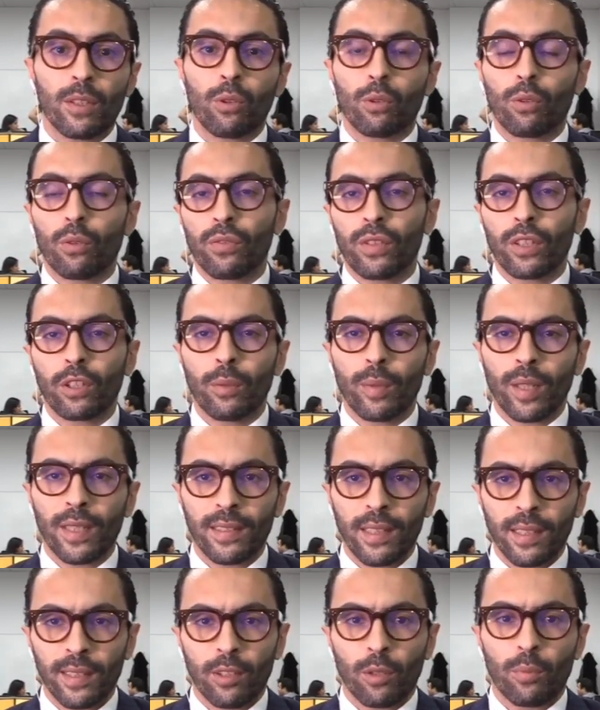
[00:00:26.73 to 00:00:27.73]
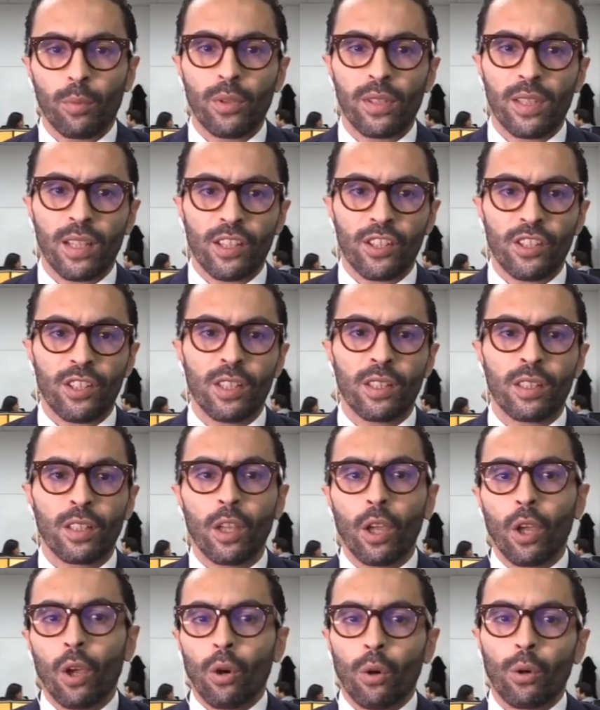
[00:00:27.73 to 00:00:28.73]
lié au conflit commercial qui oppose la
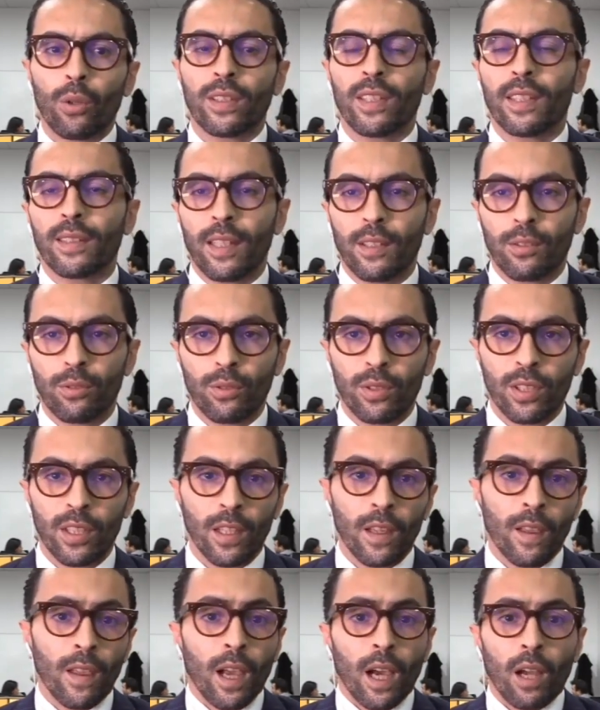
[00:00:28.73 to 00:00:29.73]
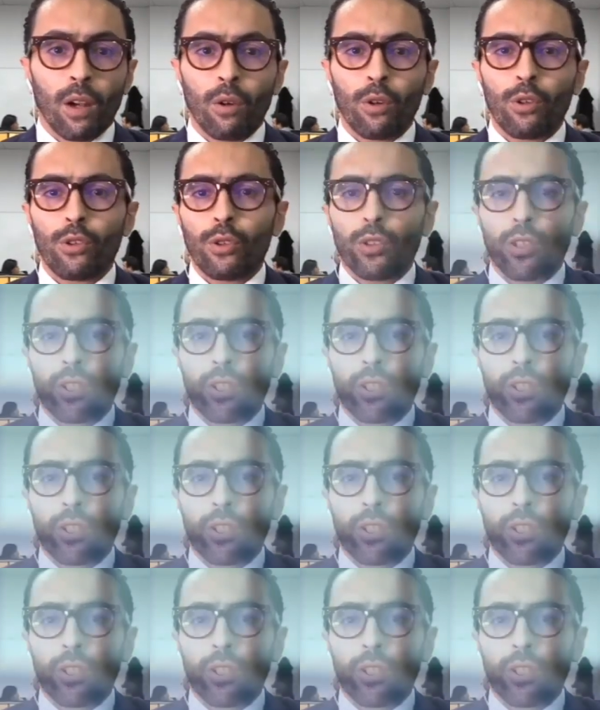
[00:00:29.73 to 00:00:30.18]
Chine aux États-Unis. Alors